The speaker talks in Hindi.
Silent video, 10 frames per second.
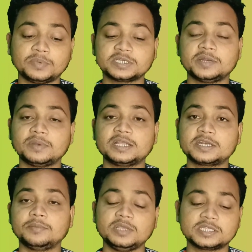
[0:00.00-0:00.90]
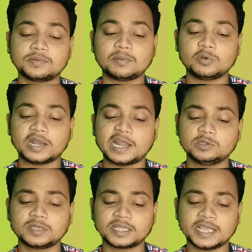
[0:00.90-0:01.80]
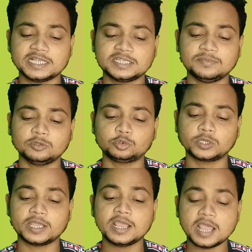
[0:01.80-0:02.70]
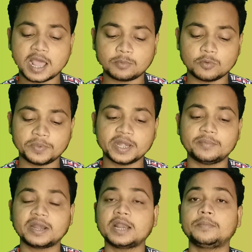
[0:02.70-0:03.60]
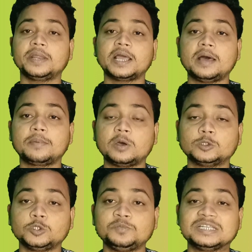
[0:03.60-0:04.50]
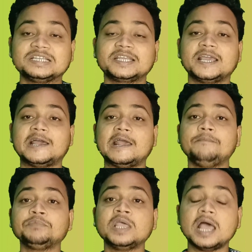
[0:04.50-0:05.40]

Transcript: फर्स्ट नेम लास्ट नेम ये सब आपको डालना है उसका क्या इसी में दोस्तों कि आपको पिन नंबर डालना पड़ेगा आपका ऑक्यूपेशन क्या है